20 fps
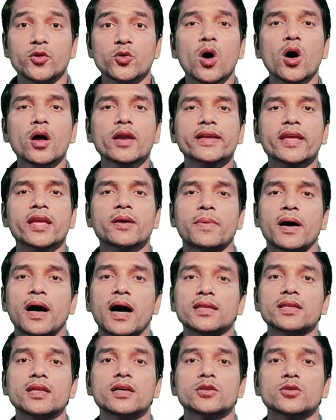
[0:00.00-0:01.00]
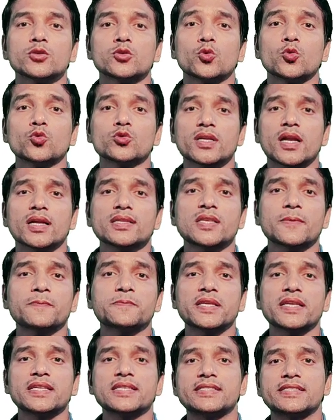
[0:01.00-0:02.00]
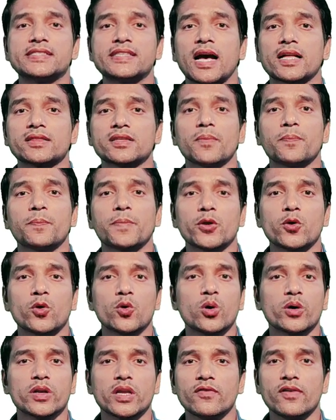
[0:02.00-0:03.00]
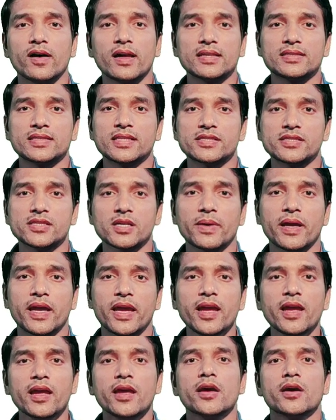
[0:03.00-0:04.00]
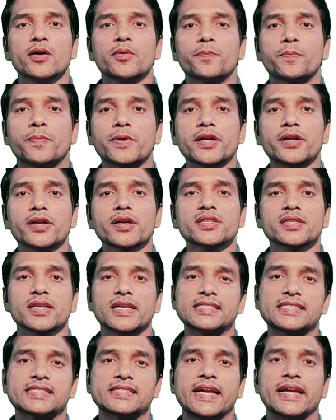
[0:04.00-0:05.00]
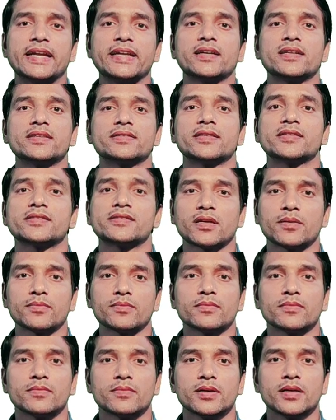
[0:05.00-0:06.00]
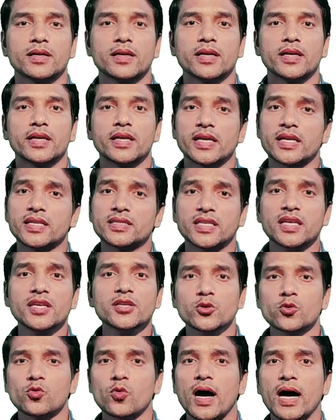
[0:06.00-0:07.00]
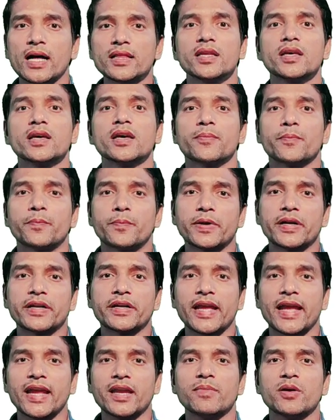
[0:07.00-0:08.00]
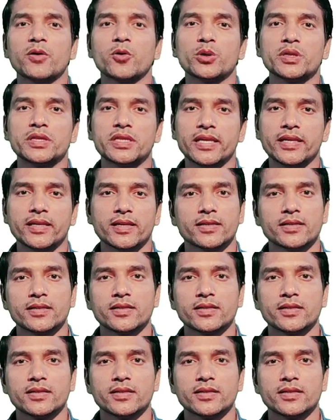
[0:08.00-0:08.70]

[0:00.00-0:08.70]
ऑल के बाद दूसरा सबसे ज्यादा प्रयोग होने वाला सिस्टम है ब्रिटिश स्टैंडर्ड सिस्टम इसकी शुरुआत ब्रिटेन में हुई थी